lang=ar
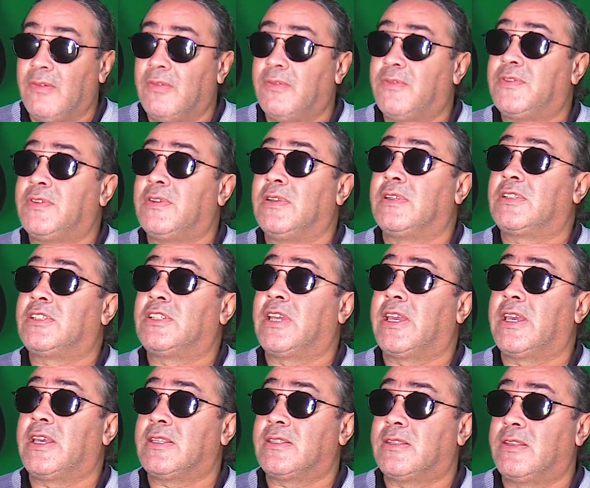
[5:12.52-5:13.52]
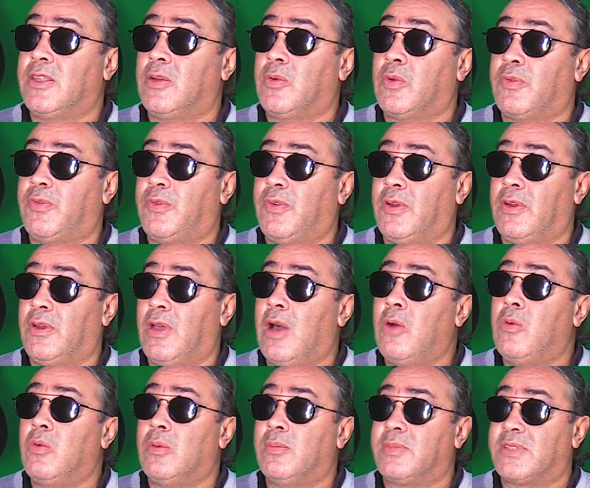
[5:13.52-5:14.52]
في تشخيص دور في
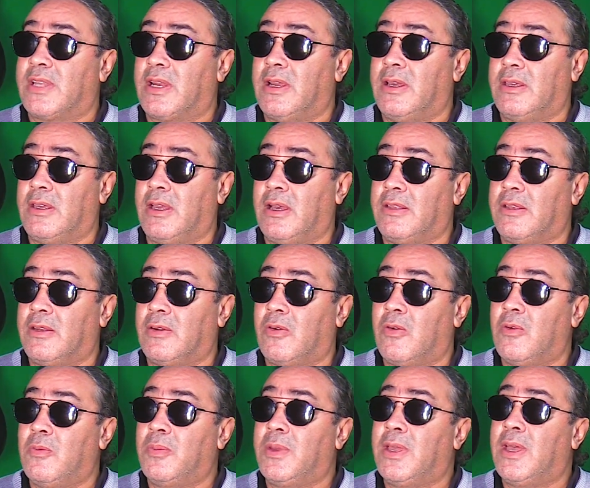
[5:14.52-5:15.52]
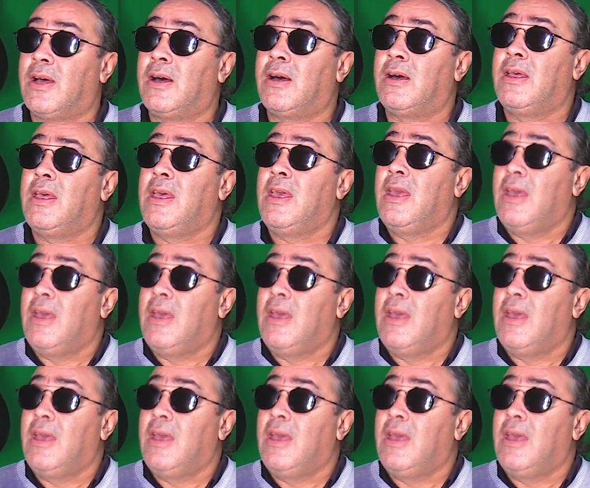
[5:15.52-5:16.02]
اول مسرحيه غادي نقوم بها